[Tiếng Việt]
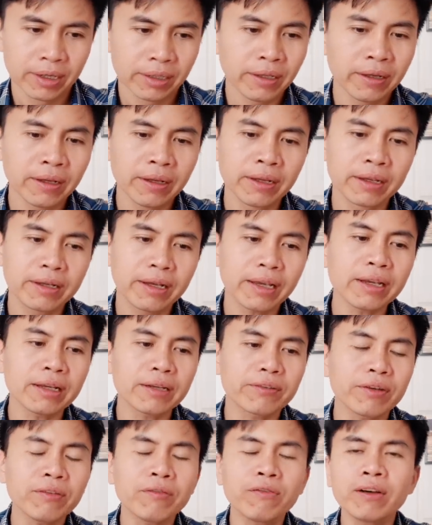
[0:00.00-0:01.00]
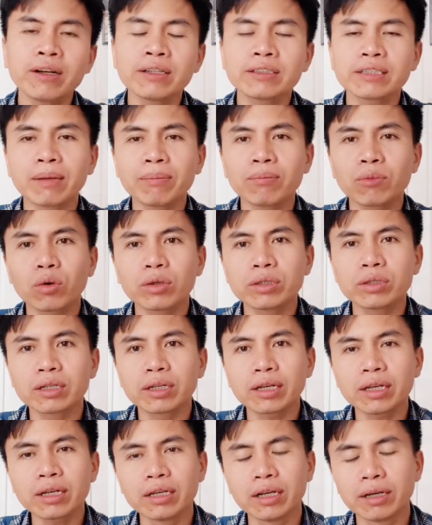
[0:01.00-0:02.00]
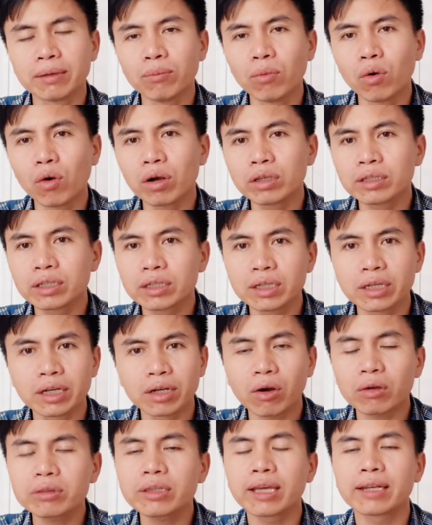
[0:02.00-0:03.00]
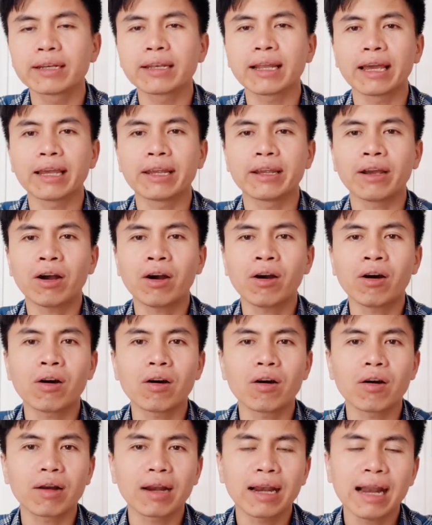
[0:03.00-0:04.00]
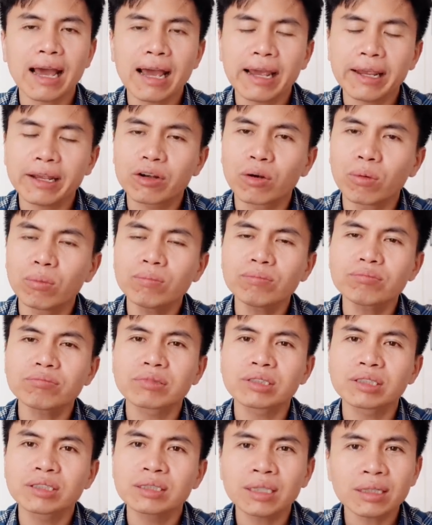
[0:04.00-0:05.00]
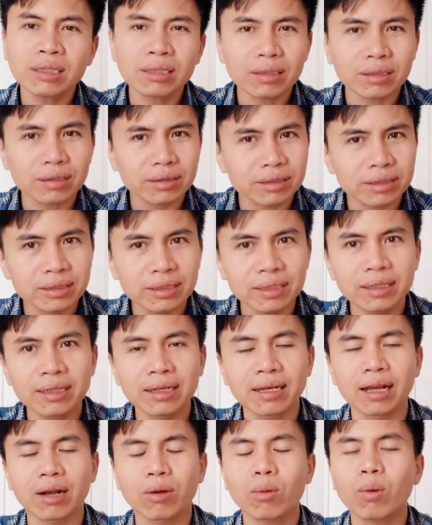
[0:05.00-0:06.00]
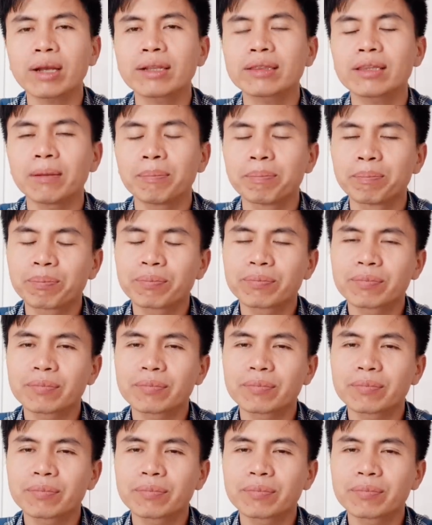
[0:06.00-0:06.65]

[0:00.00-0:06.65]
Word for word: thì cái cái phương châm của những cái người mua những người có tiền này họ lại cũng rất chi là quan tâm